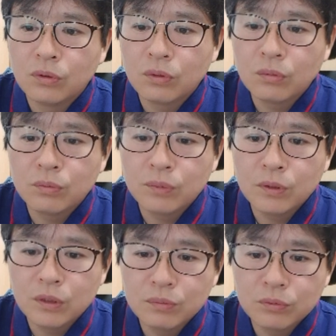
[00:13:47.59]
이거
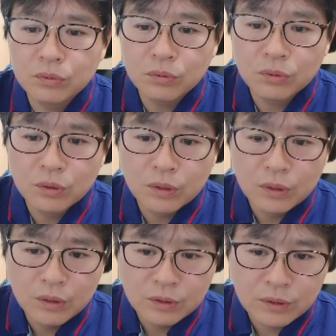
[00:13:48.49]
보면 이분도
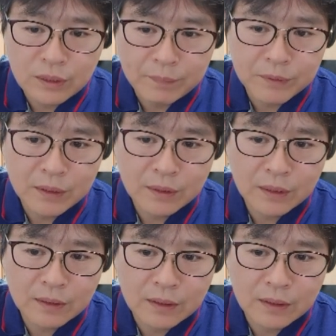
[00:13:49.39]
이제 3단계,